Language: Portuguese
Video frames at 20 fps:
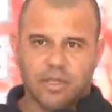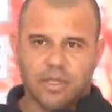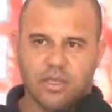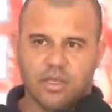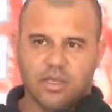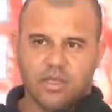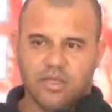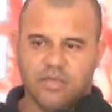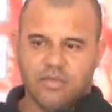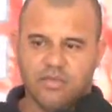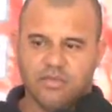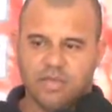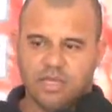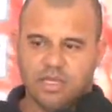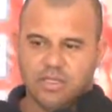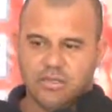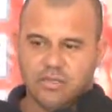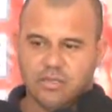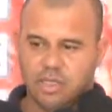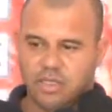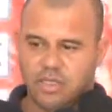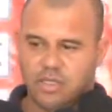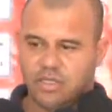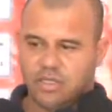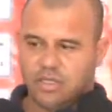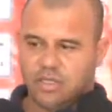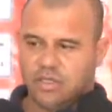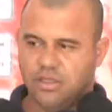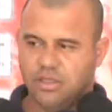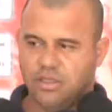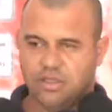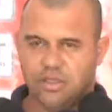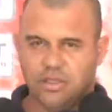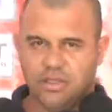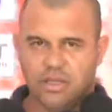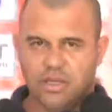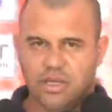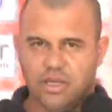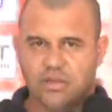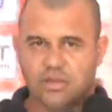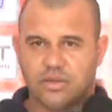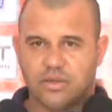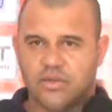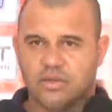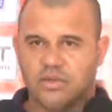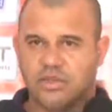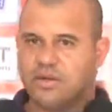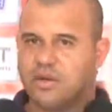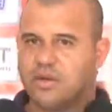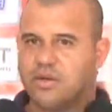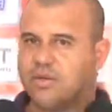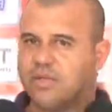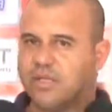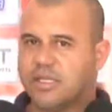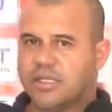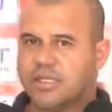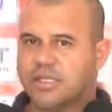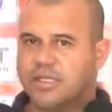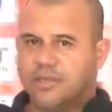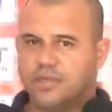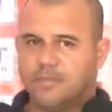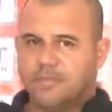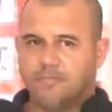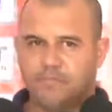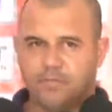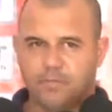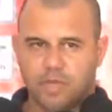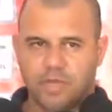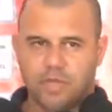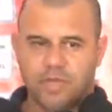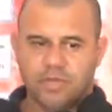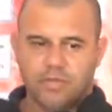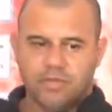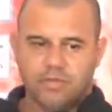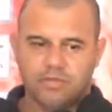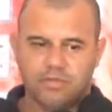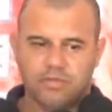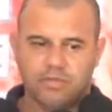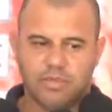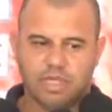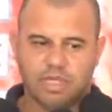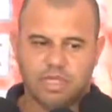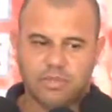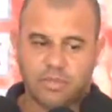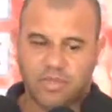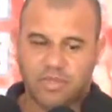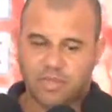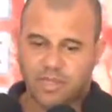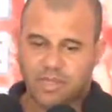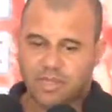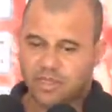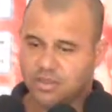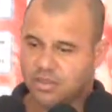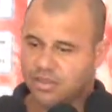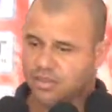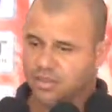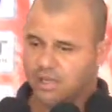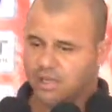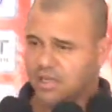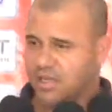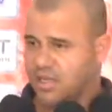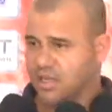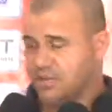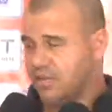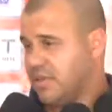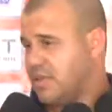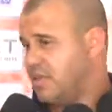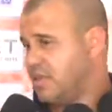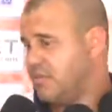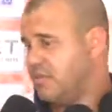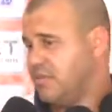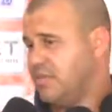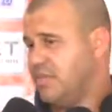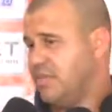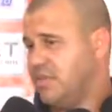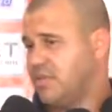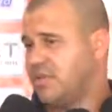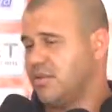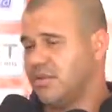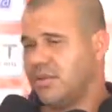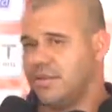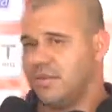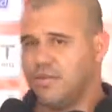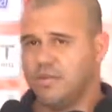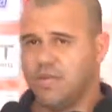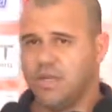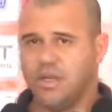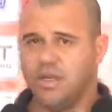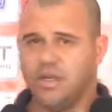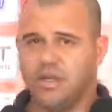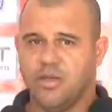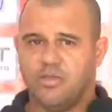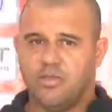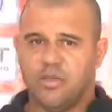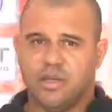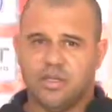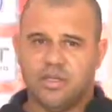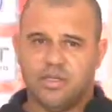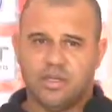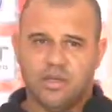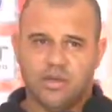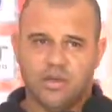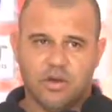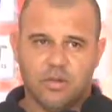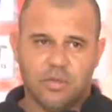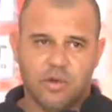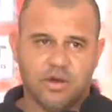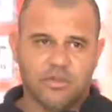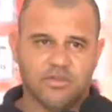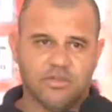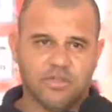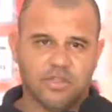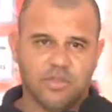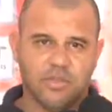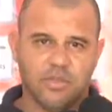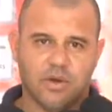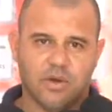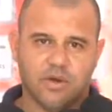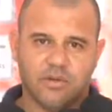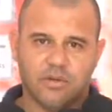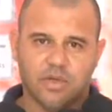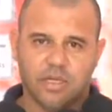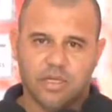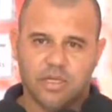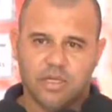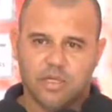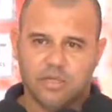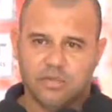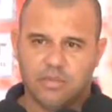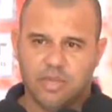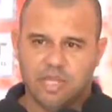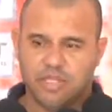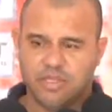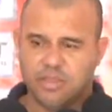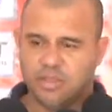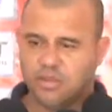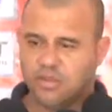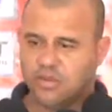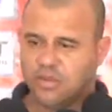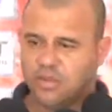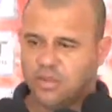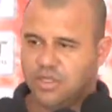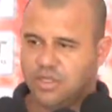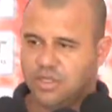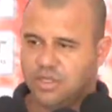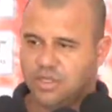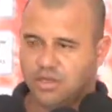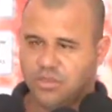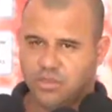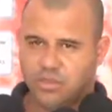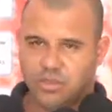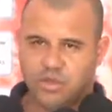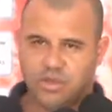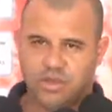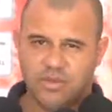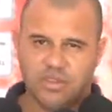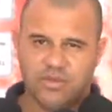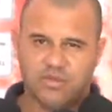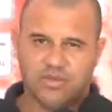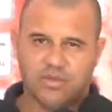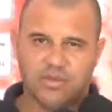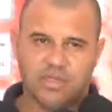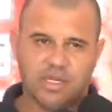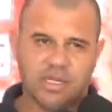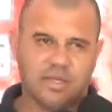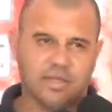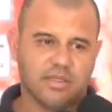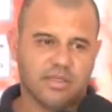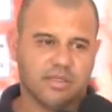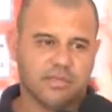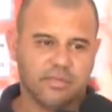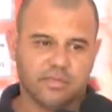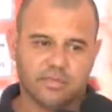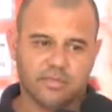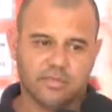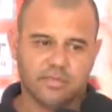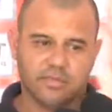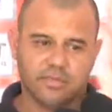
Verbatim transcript: e infelizmente as coisas não aconteceram. É, pela minha experiência, eu sei que às vezes isso pode ser normal no futebol, mas isso não tira nem um pouco a minha frustração.